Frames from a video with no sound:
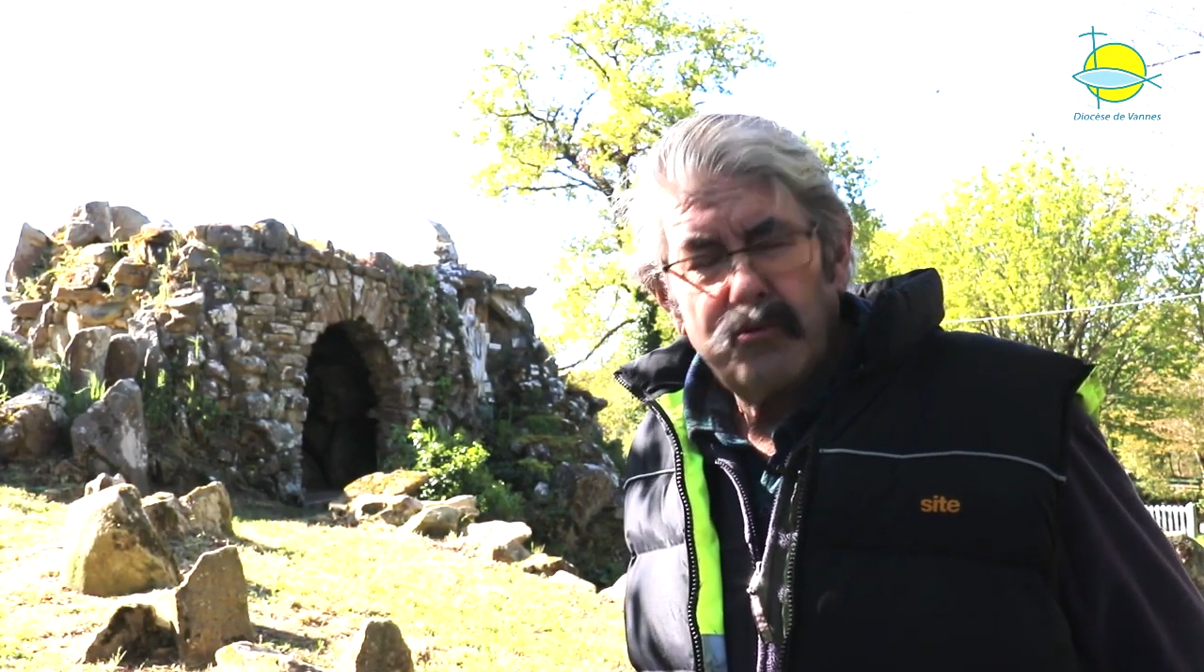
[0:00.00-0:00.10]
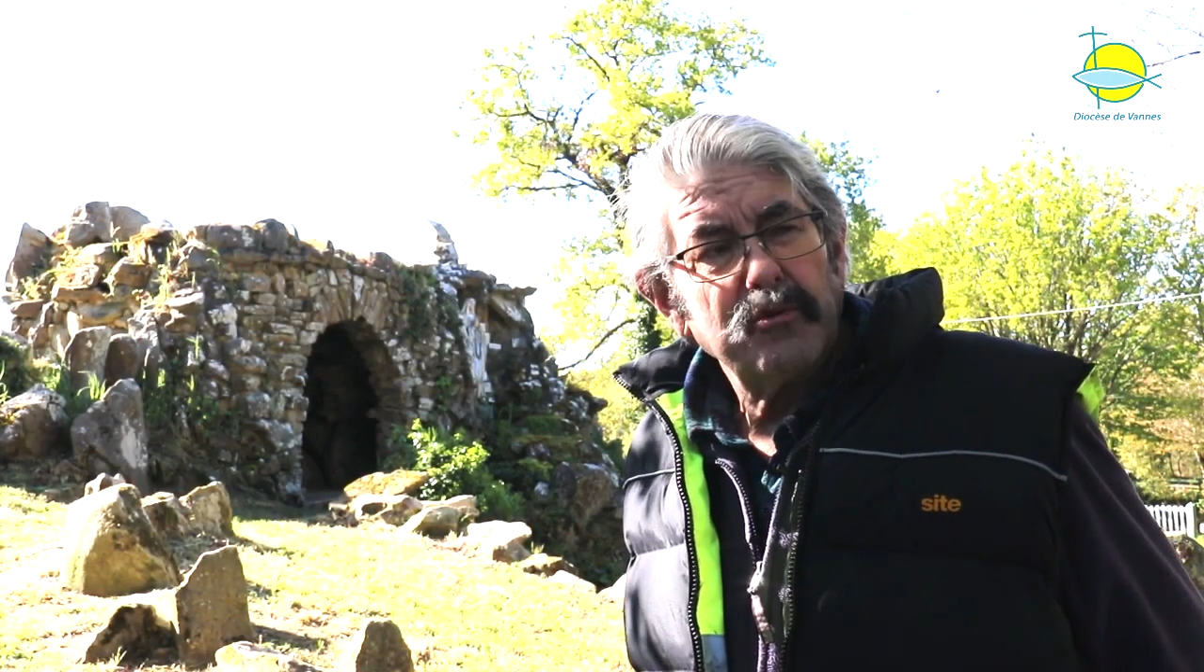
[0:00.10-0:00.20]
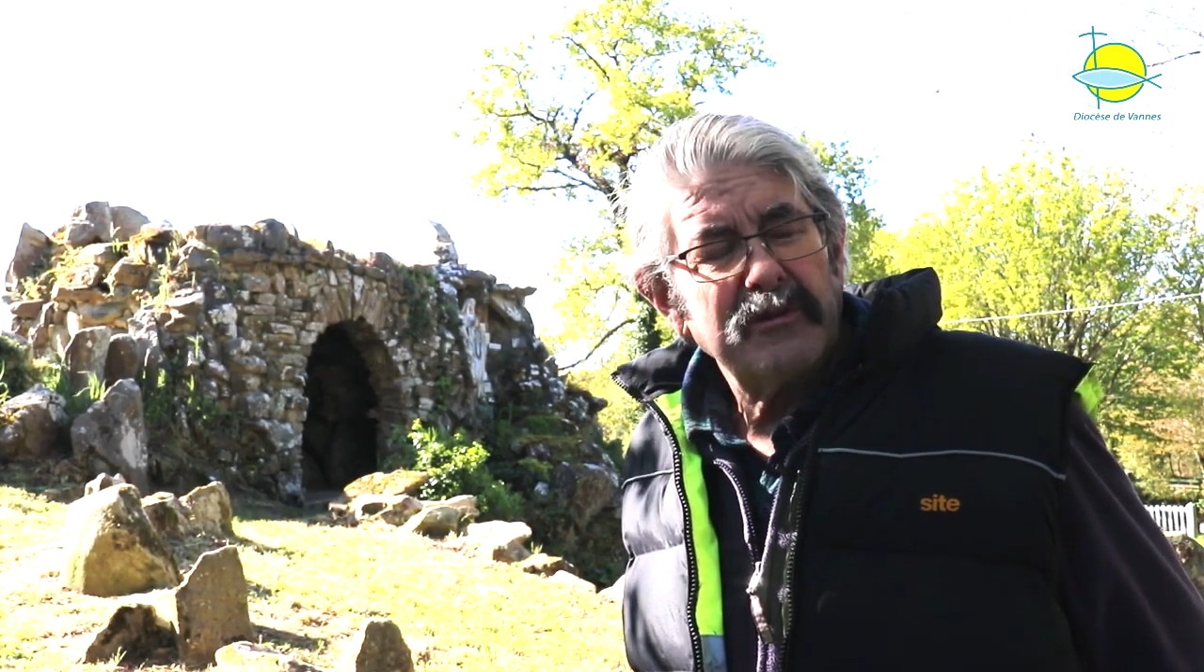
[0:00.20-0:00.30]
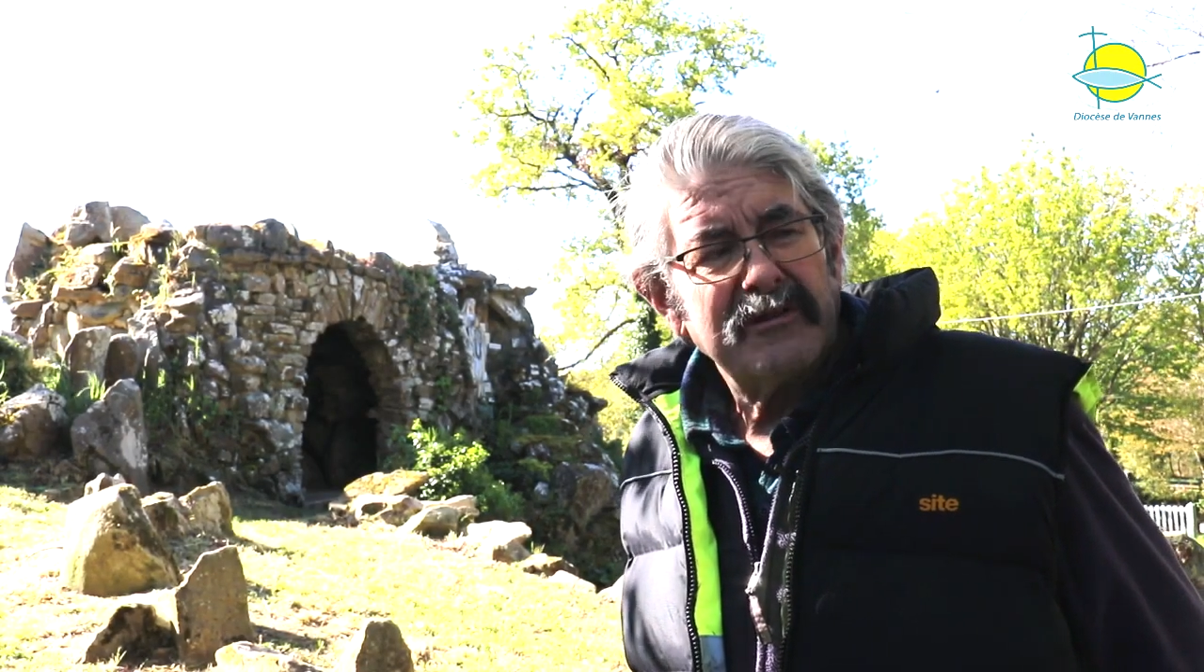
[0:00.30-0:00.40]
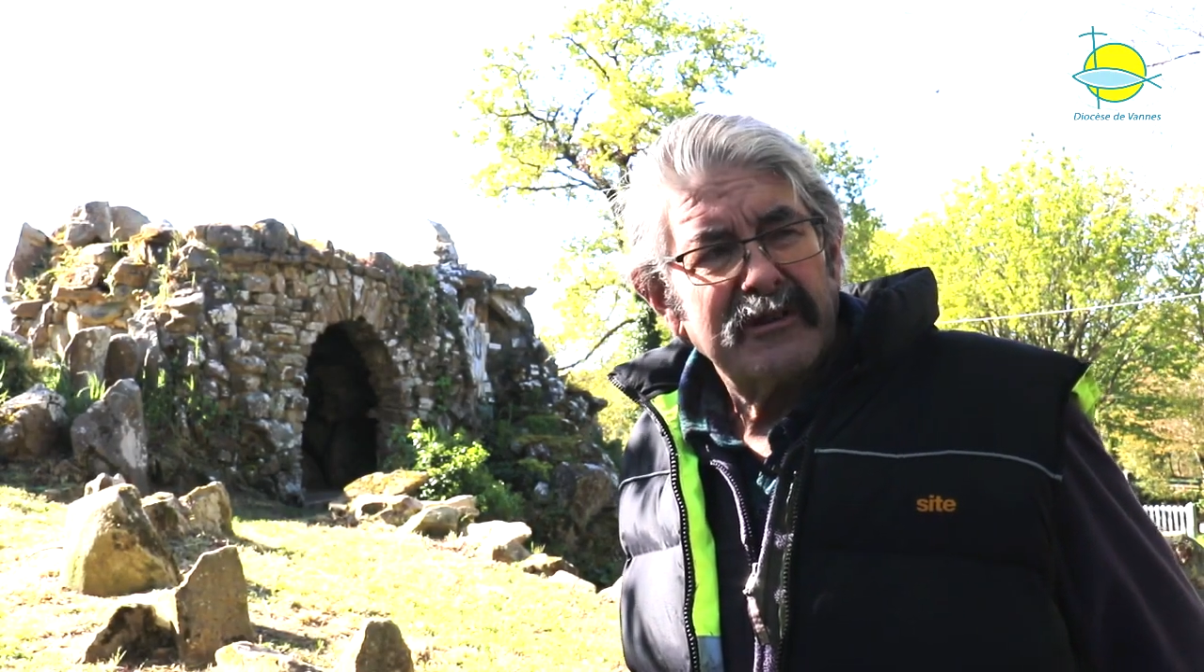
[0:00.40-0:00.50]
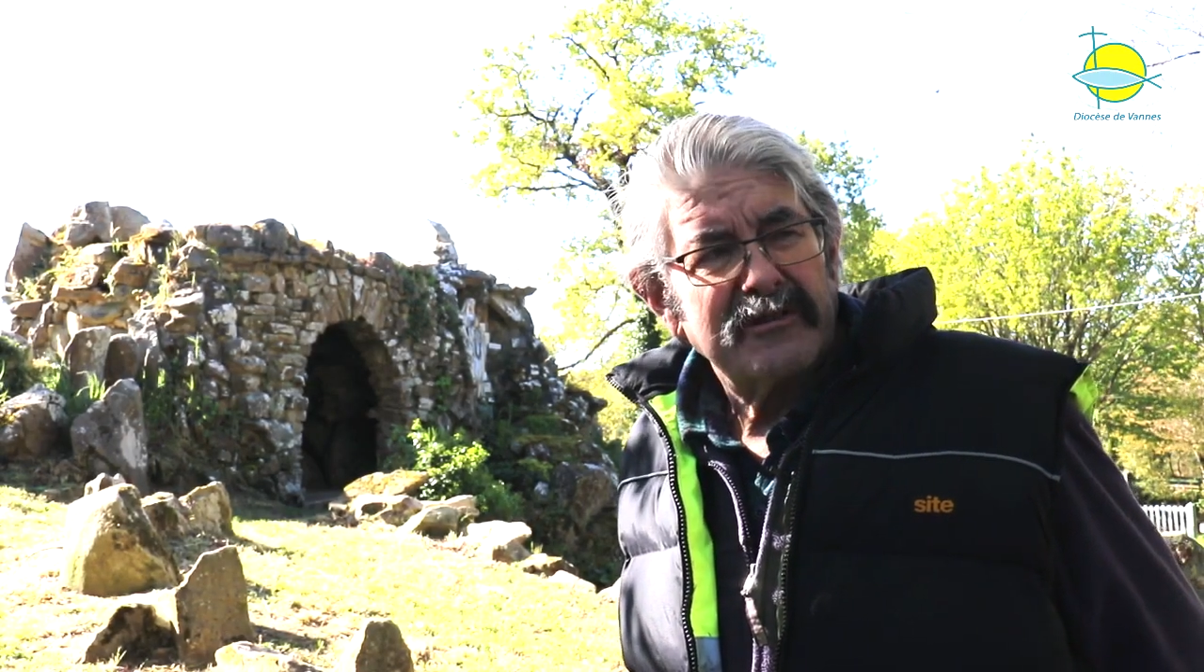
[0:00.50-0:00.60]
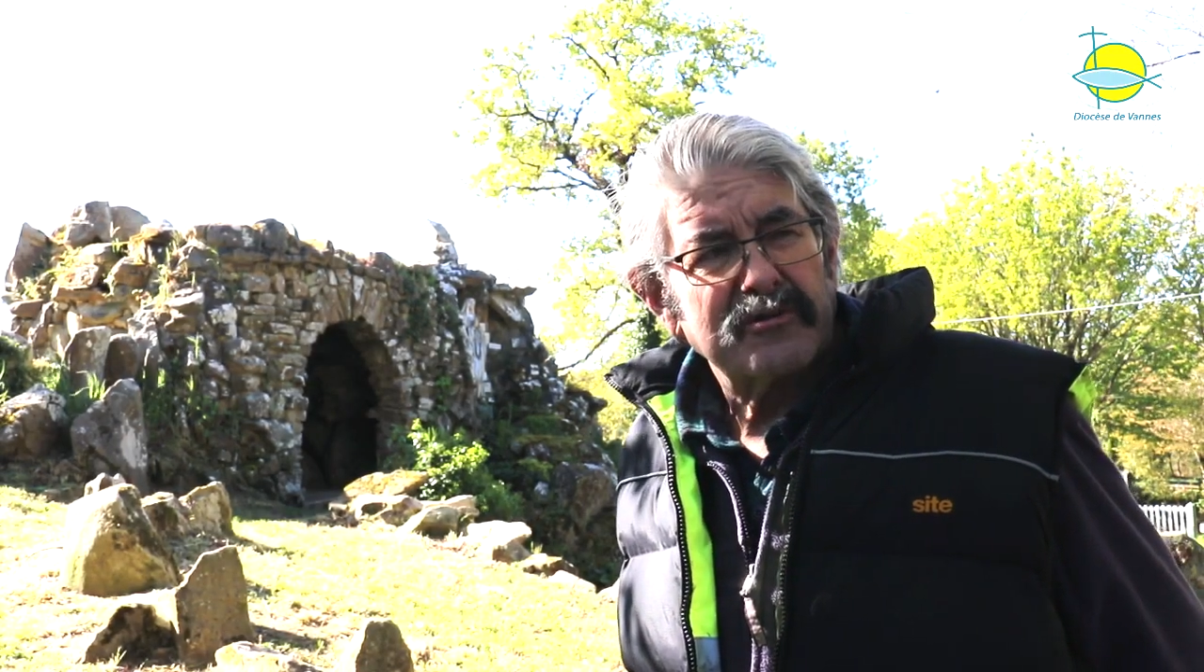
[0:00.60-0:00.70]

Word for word: tout était